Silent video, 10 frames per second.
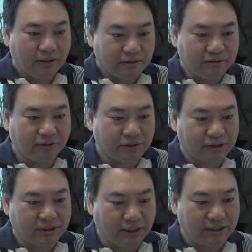
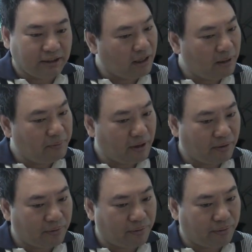그것이 사실
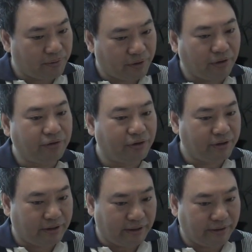예배하고
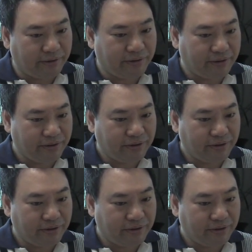연결이 돼요.